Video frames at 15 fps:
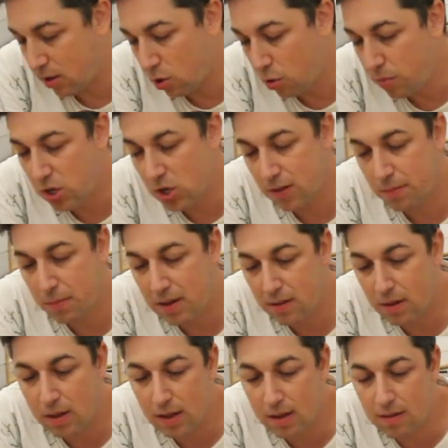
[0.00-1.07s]
darum war das mehr
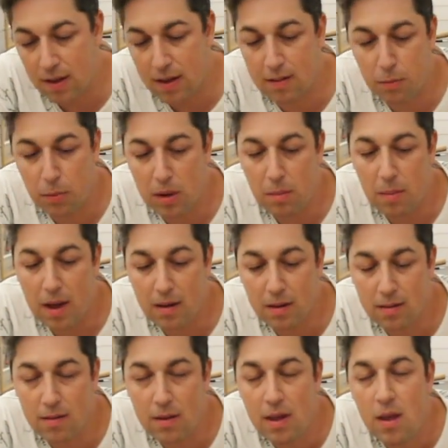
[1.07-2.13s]
ein, ein Experiment
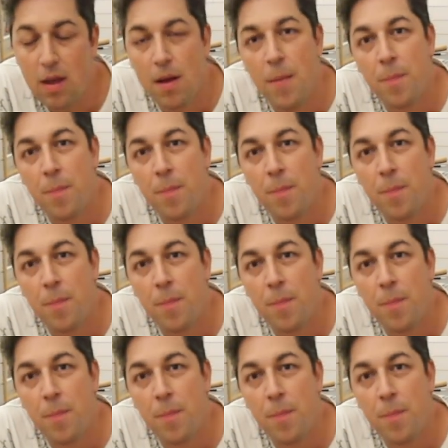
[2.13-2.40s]
gewesen.